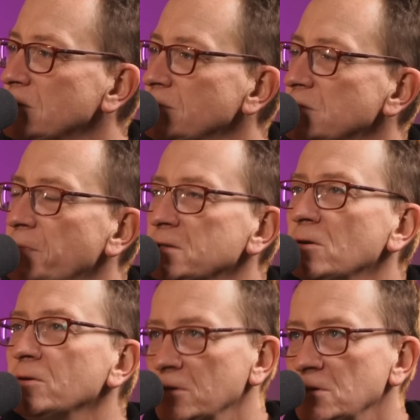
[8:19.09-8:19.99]
żeby spadł
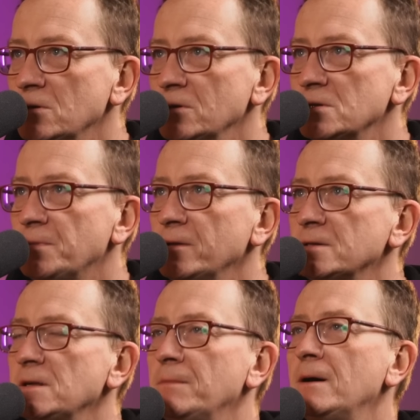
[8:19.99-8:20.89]
ogień i ogień spada
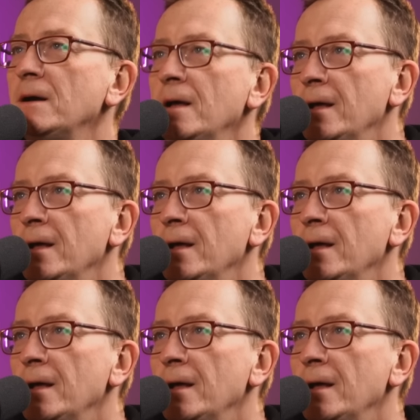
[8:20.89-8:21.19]
z nieba.